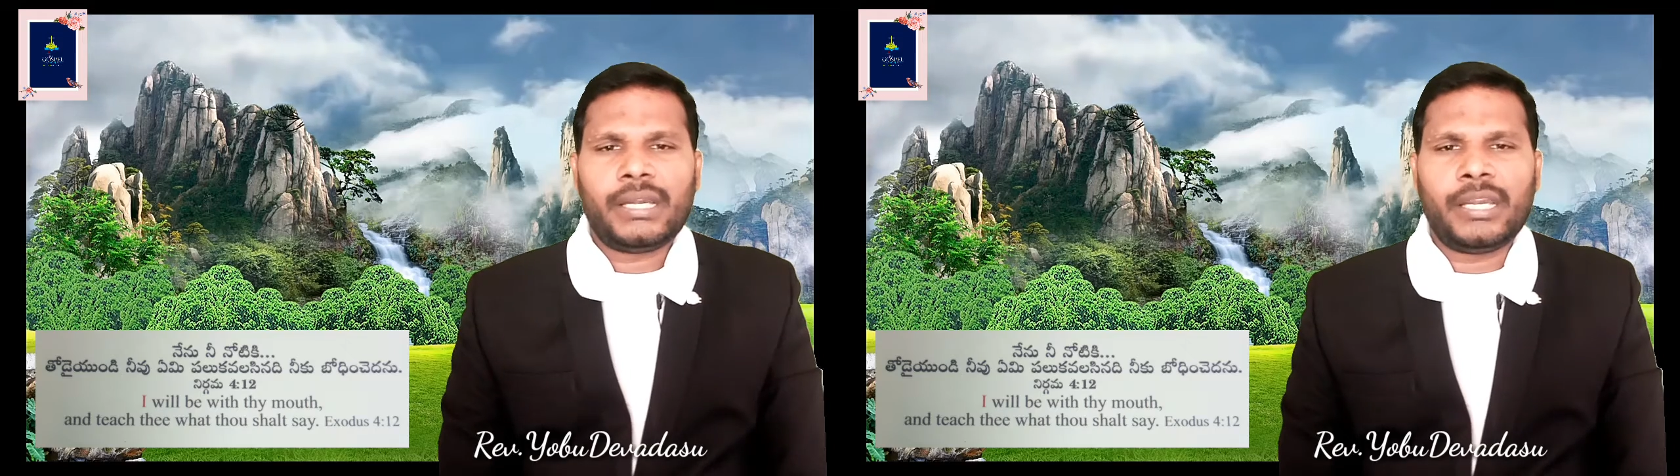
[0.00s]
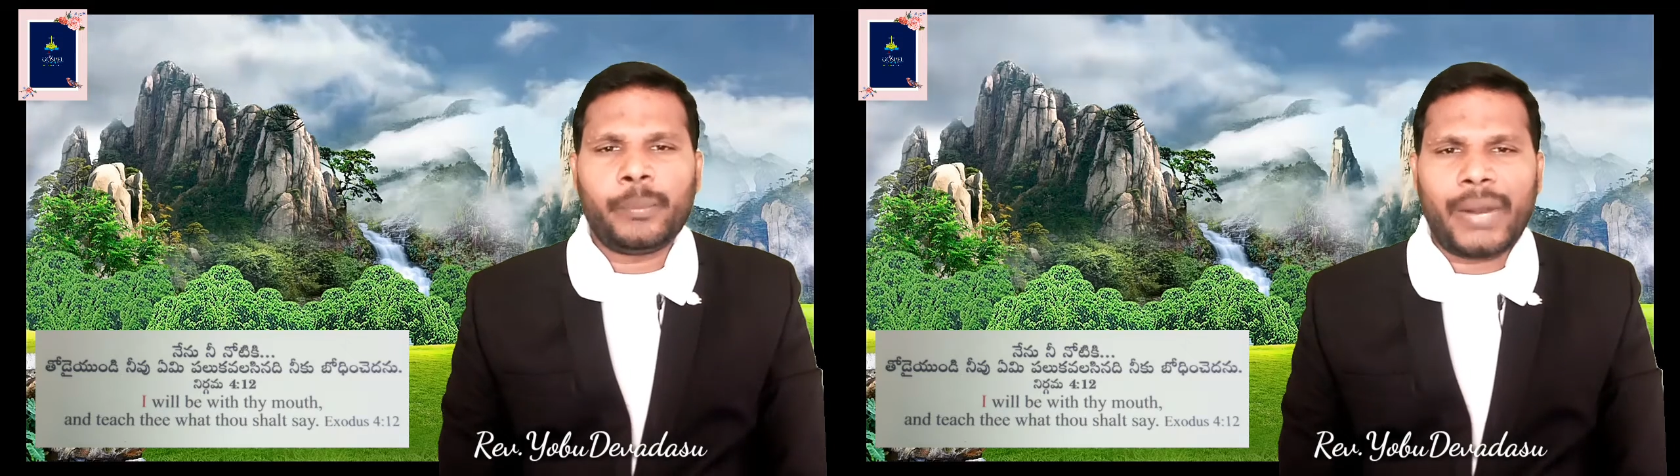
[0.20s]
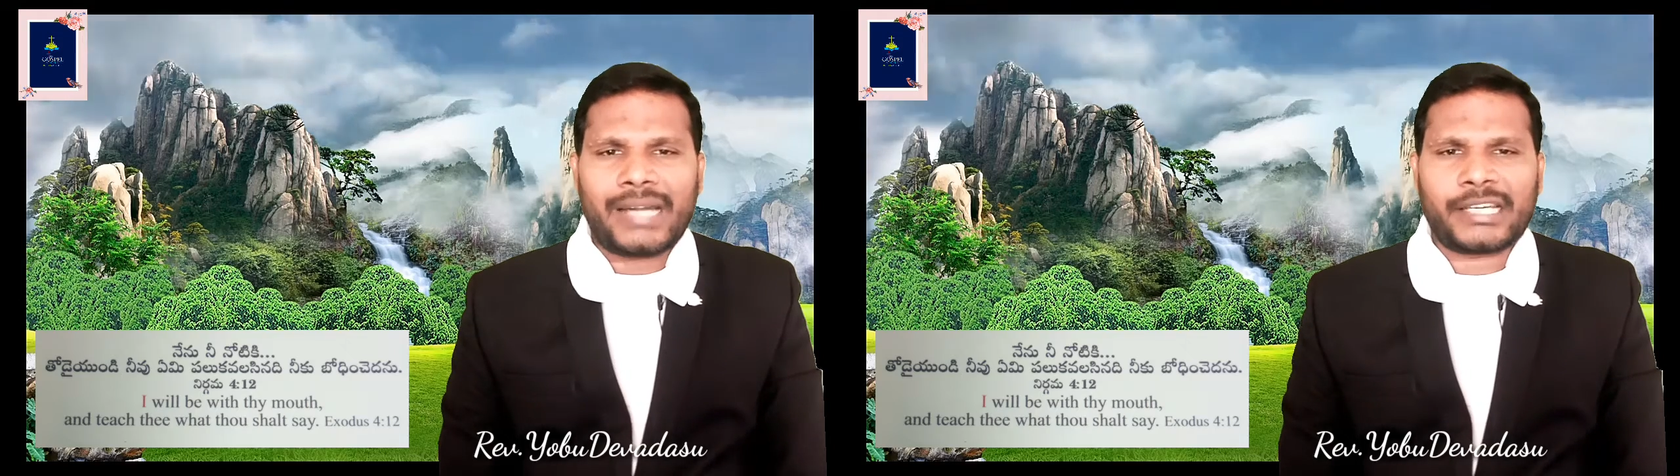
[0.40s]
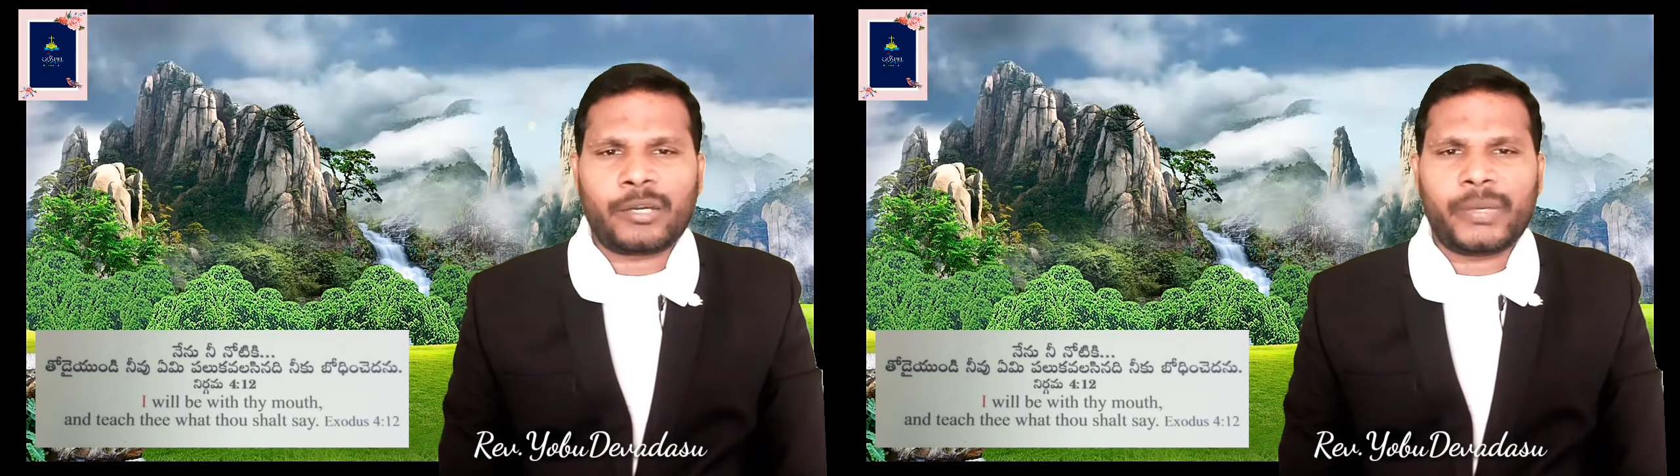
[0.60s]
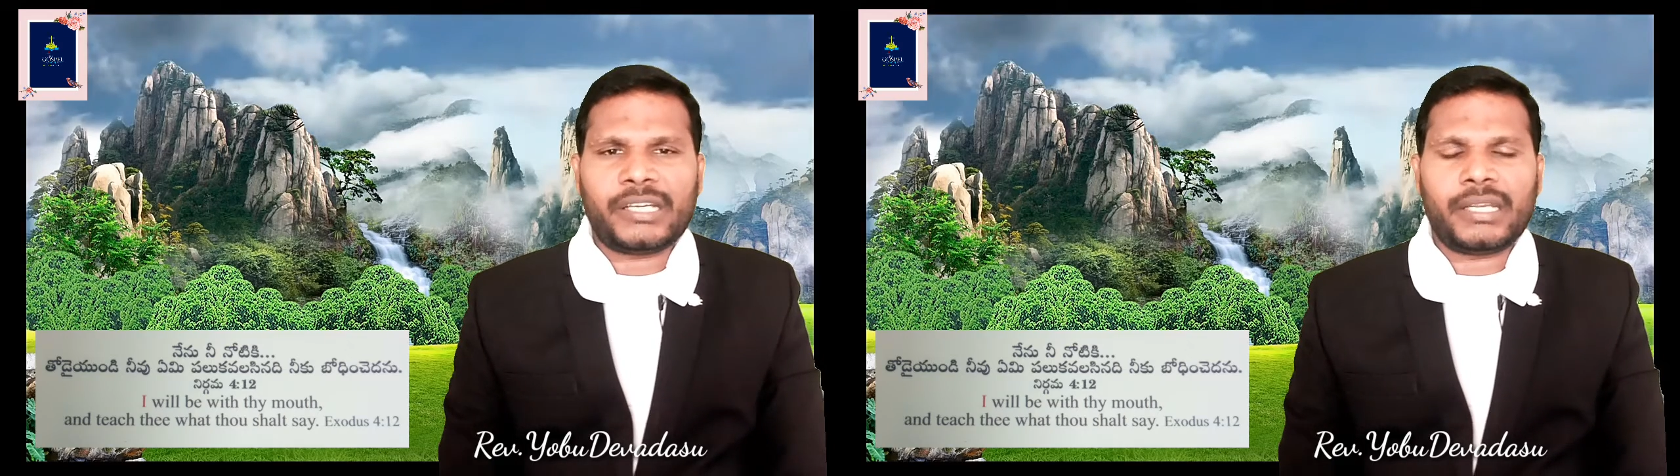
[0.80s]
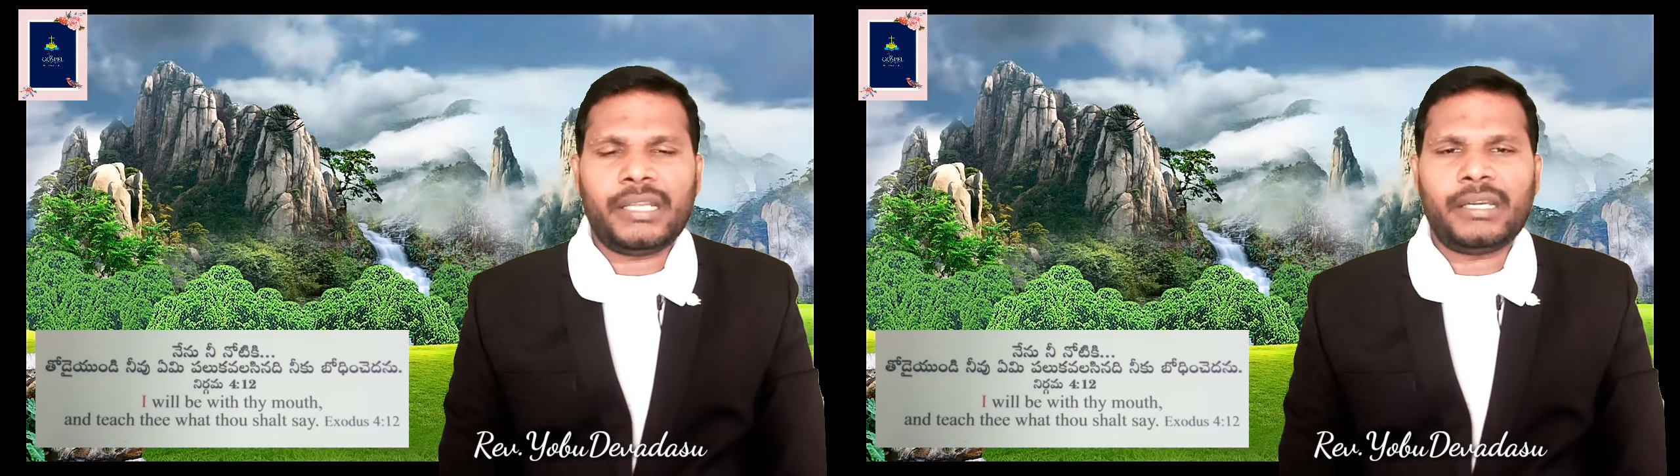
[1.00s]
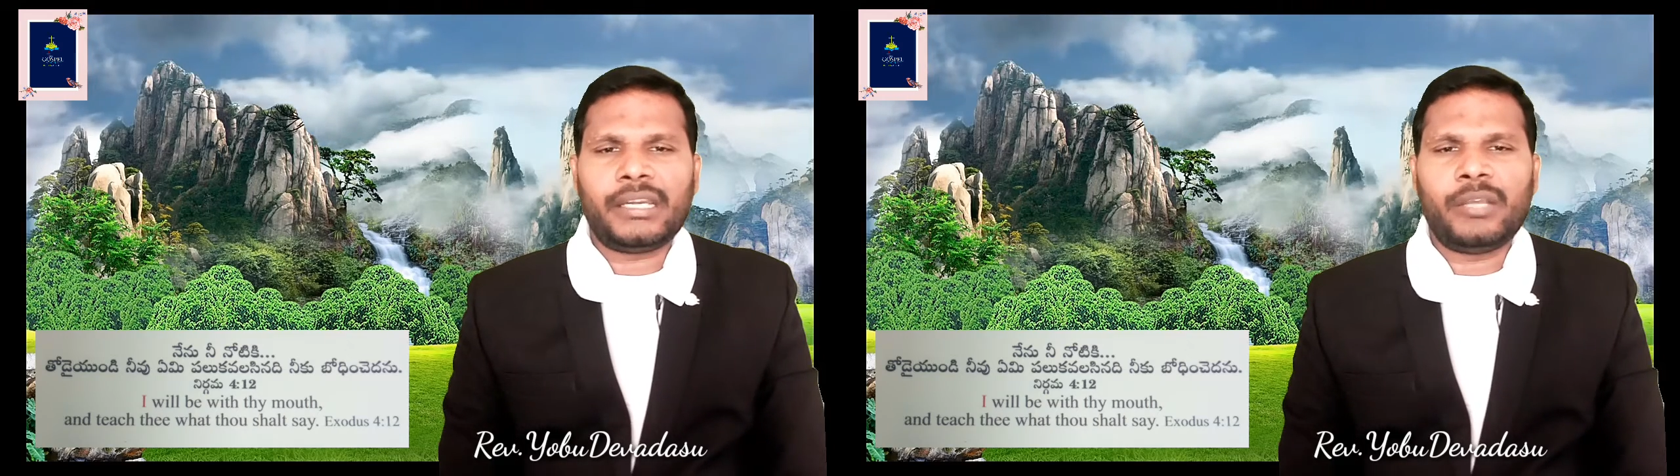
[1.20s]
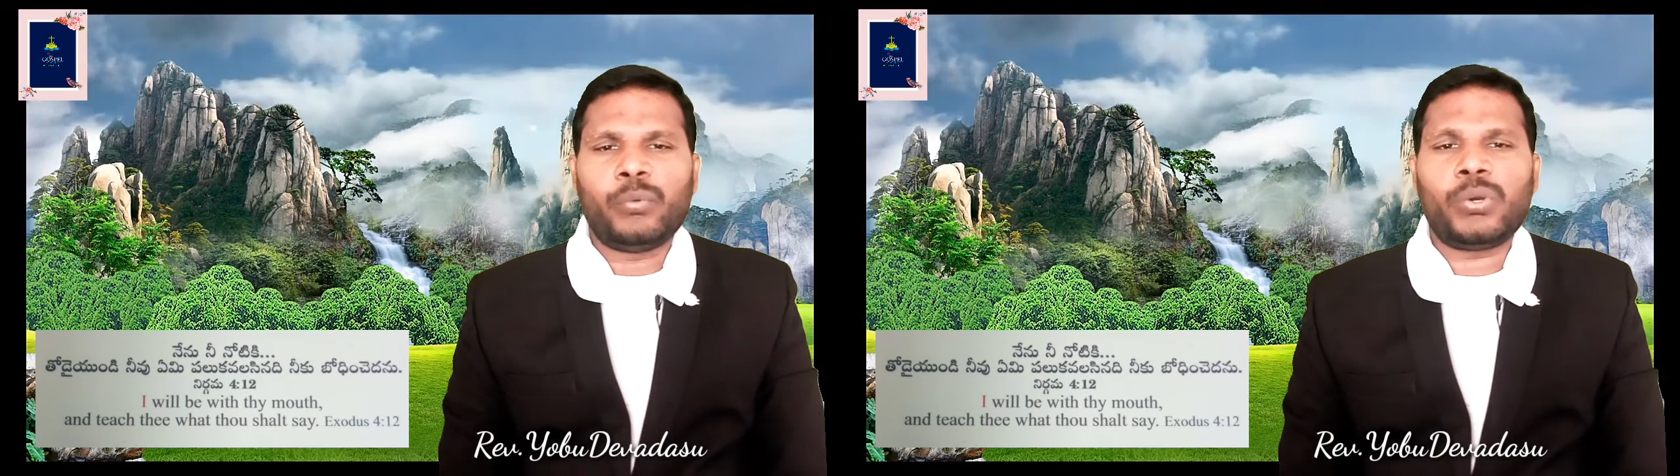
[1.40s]
నీ మాటను బట్టి
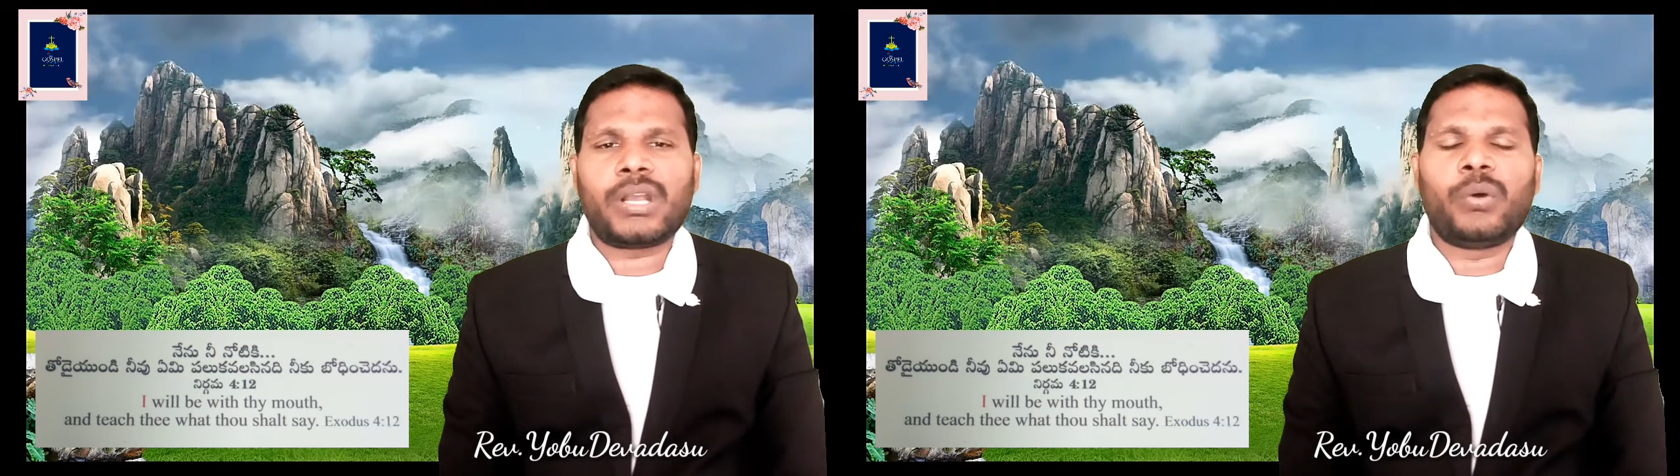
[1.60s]
నీవు